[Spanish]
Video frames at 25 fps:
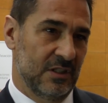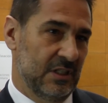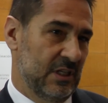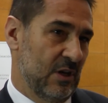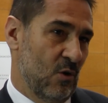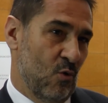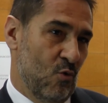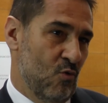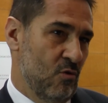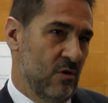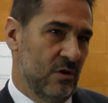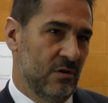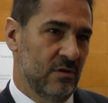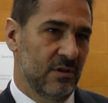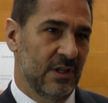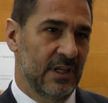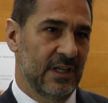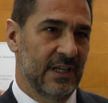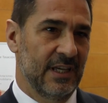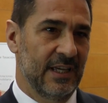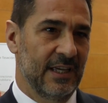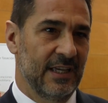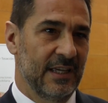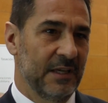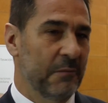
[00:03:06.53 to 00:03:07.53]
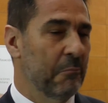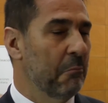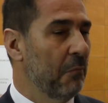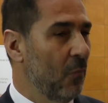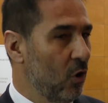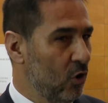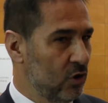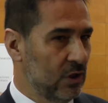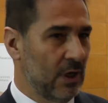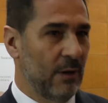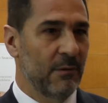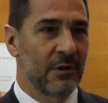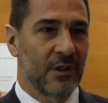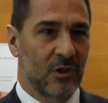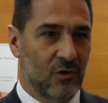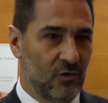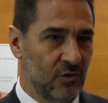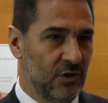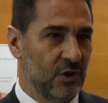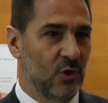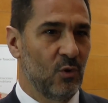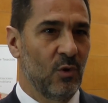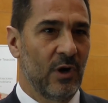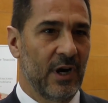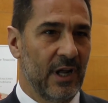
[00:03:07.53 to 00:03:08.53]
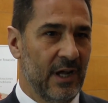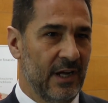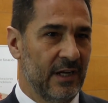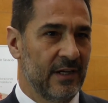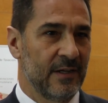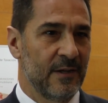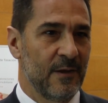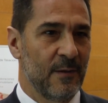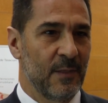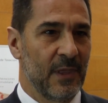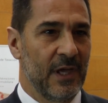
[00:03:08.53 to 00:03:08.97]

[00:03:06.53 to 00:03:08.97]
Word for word: seguro que otra vez continuará